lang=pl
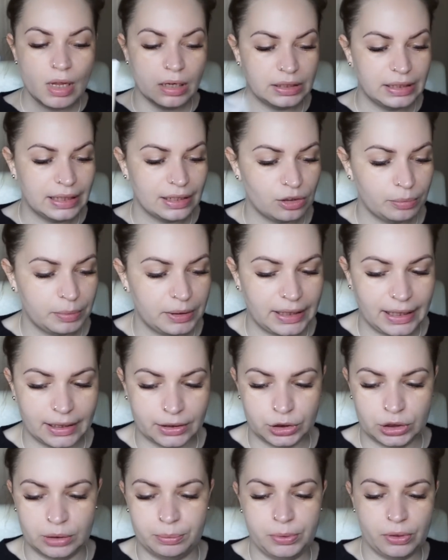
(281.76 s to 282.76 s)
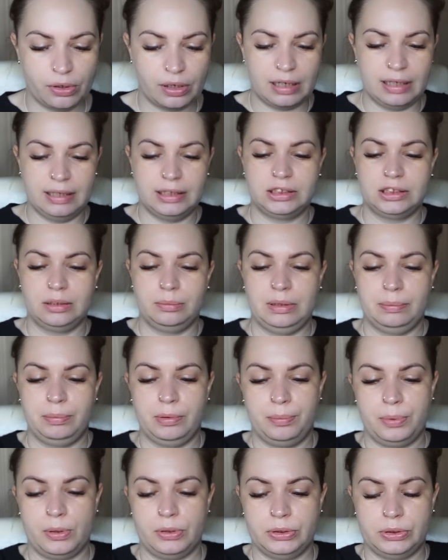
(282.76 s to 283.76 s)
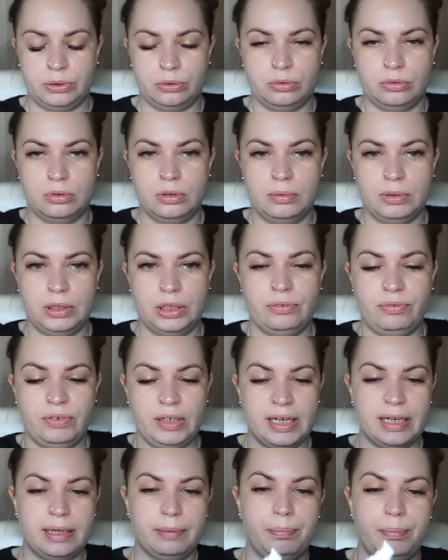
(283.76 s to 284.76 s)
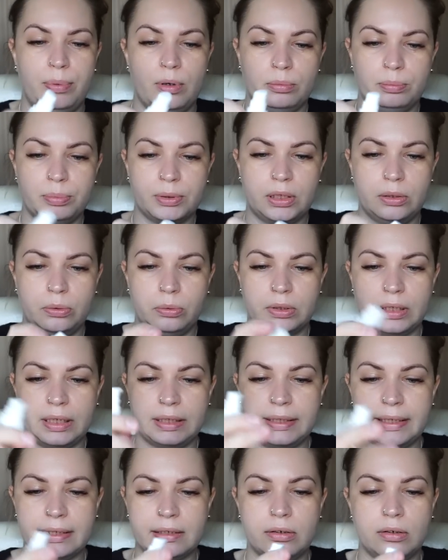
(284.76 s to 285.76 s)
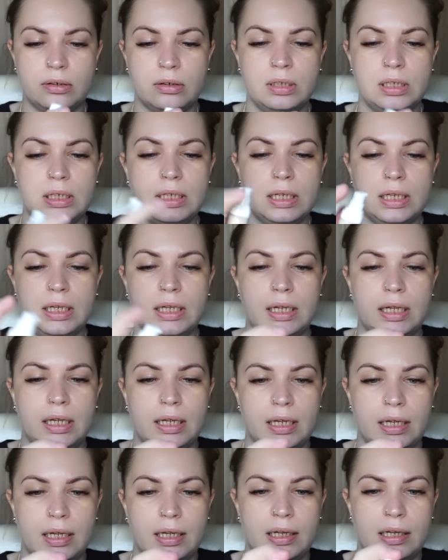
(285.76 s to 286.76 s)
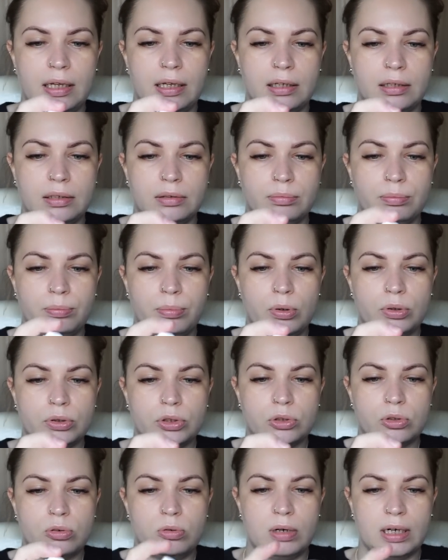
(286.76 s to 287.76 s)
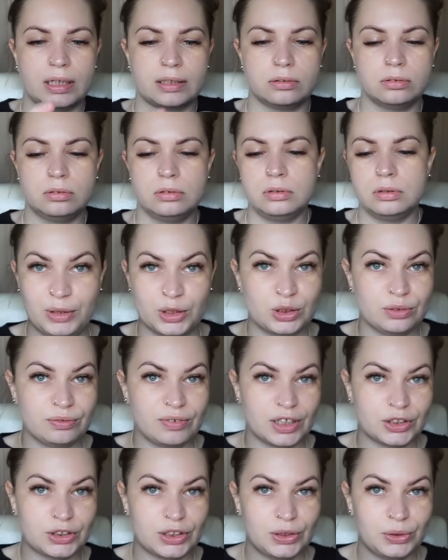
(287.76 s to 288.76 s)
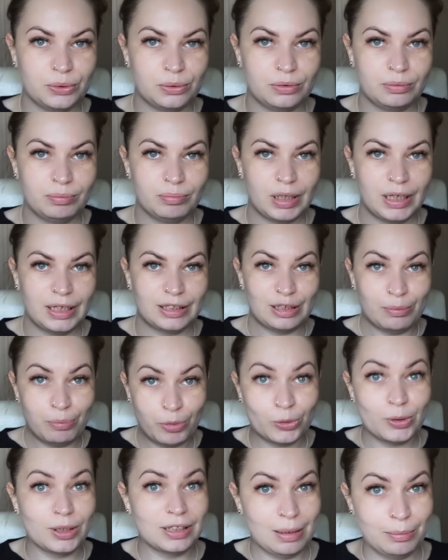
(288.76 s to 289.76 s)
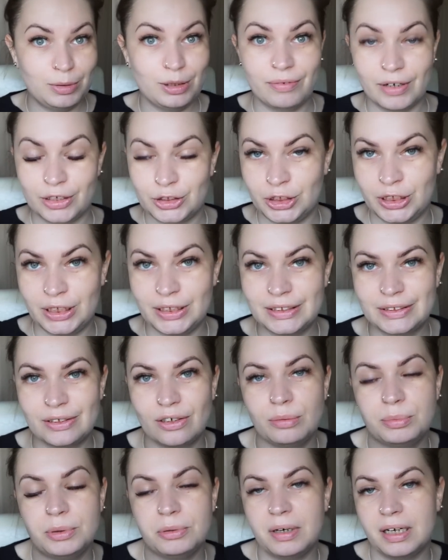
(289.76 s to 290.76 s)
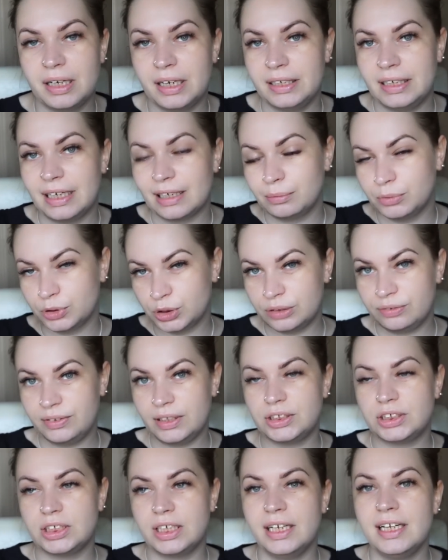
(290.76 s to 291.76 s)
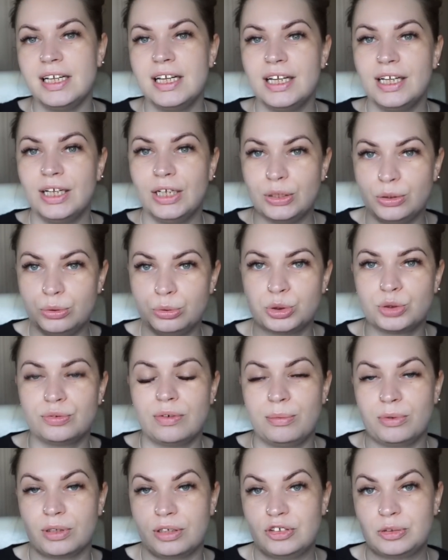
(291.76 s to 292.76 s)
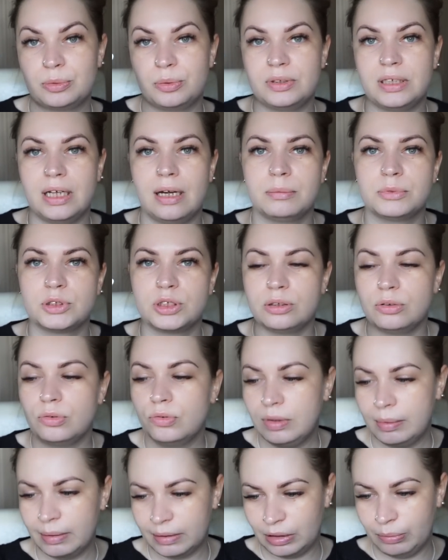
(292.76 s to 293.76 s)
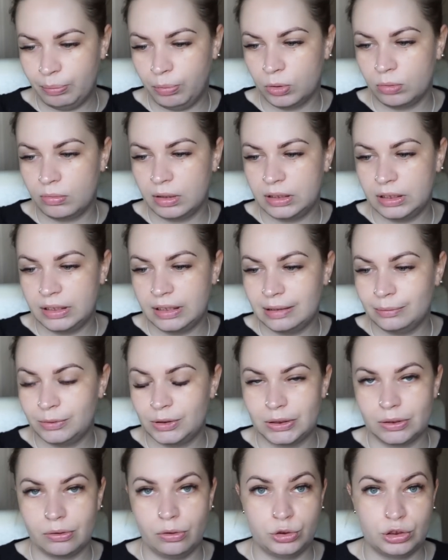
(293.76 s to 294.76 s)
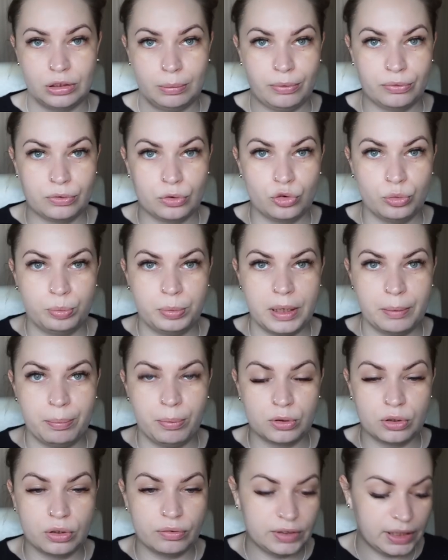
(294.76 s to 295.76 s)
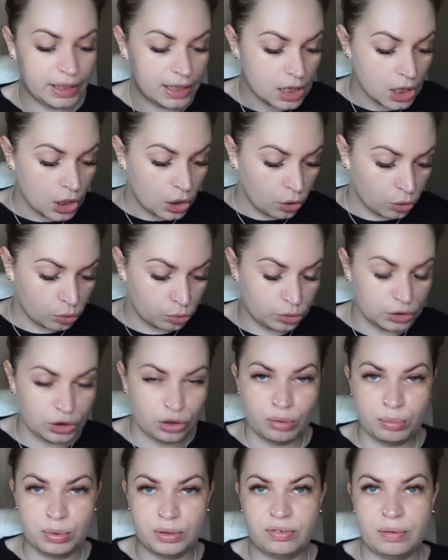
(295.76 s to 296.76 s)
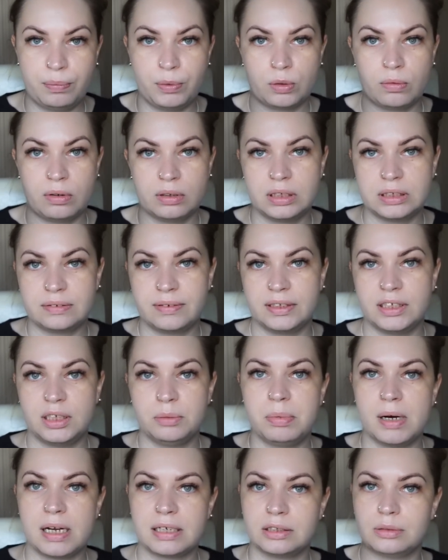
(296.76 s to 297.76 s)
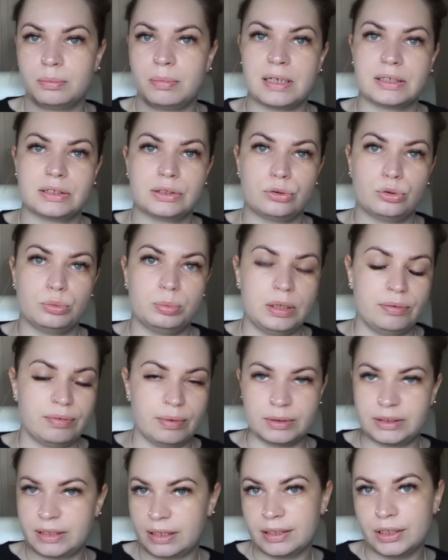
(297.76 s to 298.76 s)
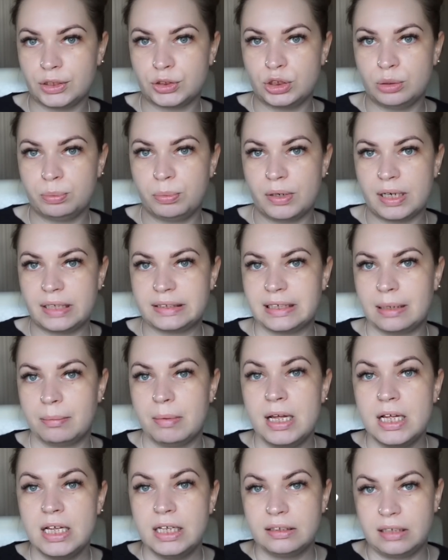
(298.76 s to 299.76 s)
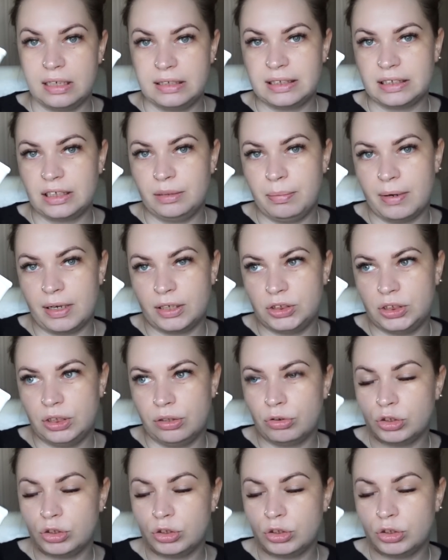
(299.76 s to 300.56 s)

i ja robię tak, że biorę sobie po prostu dwie pompki tutaj tego e, podkładu. W pierwszym wrażeniu e, ten podkład na mnie wrażenie nie zrobił, ale jak może wiecie, już Wam o tym wspominałam, że uwielbiam ten podkład i kiedy mi się skończy, na pewno kupię ponownie. Ogólnie obydwa podkłady z Fenty bardzo, bardzo lubię i Wam serdecznie polecam. Ten jest taki bardziej